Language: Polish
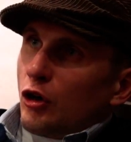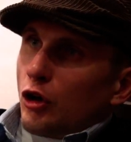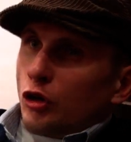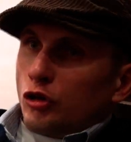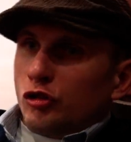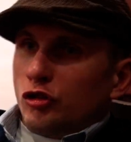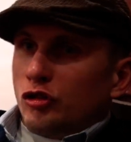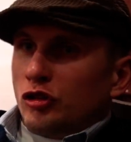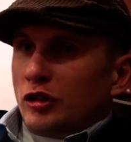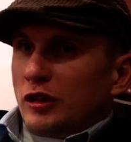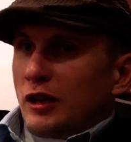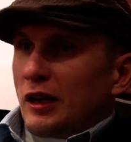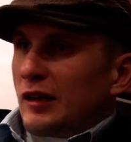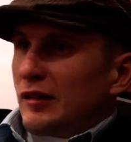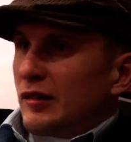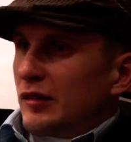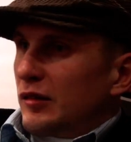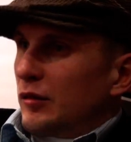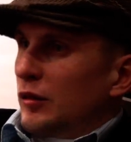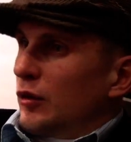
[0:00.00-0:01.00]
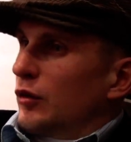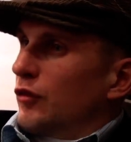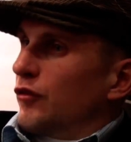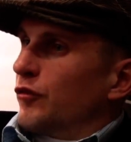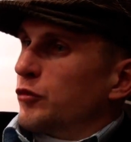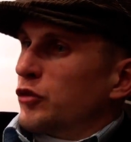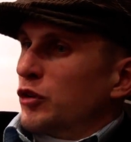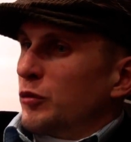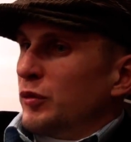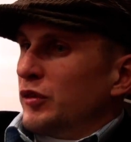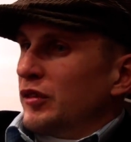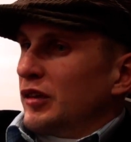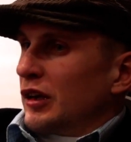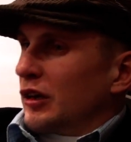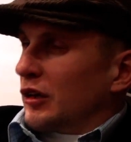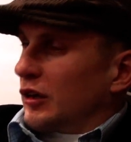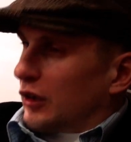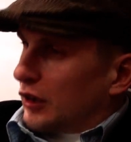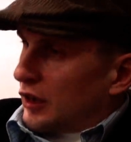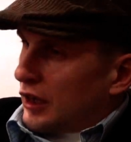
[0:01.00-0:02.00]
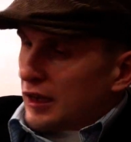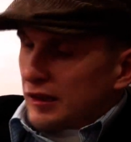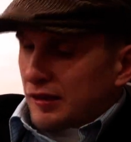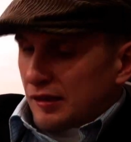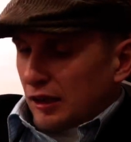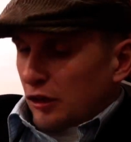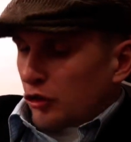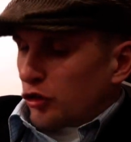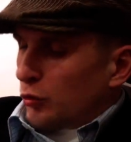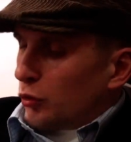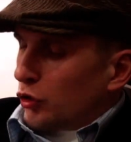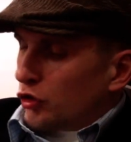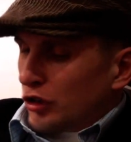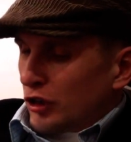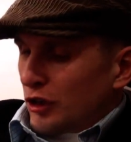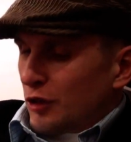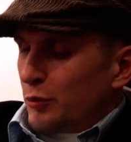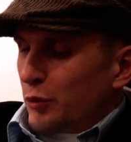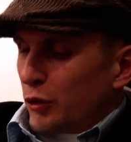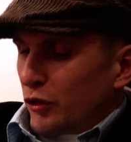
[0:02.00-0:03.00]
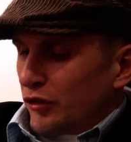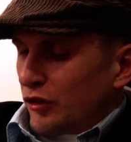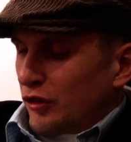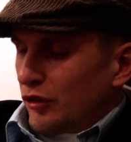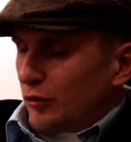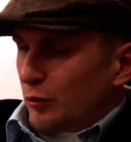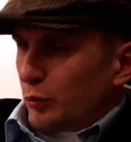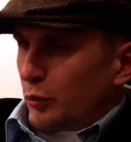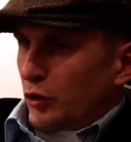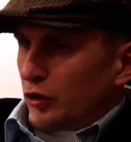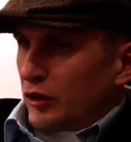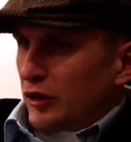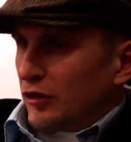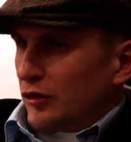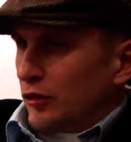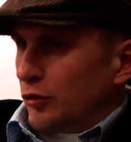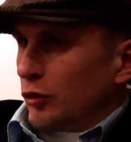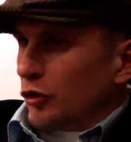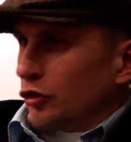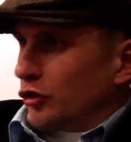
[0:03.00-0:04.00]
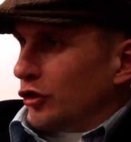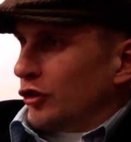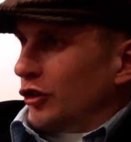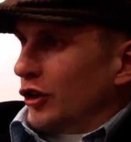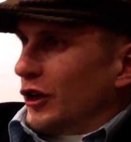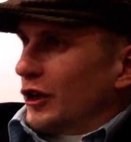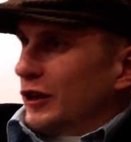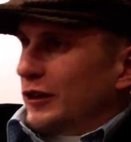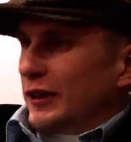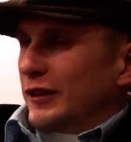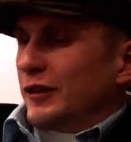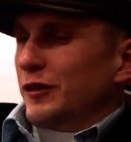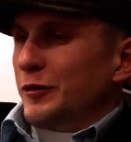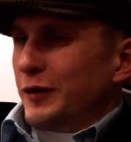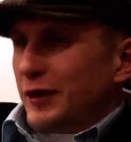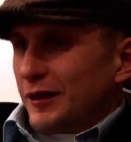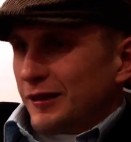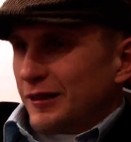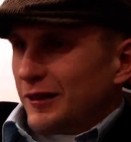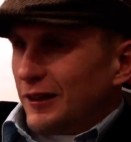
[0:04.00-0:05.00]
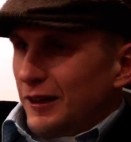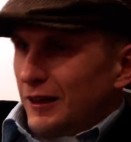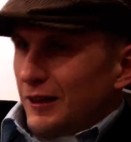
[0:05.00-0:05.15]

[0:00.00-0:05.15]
oczywiście teraz w przepisach jest tak, że można ten proces, protest złożyć, natomiast